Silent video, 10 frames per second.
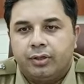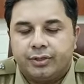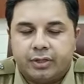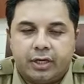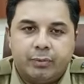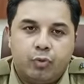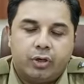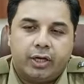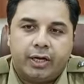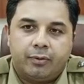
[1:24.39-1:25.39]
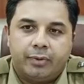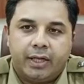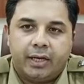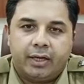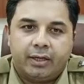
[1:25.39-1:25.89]
जिसका कि मुख्य कारण
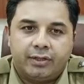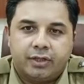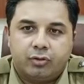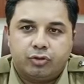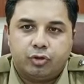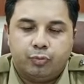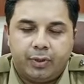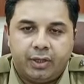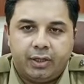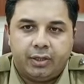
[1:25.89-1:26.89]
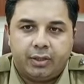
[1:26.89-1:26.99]
बताया गया कि इसके कुछ रुपए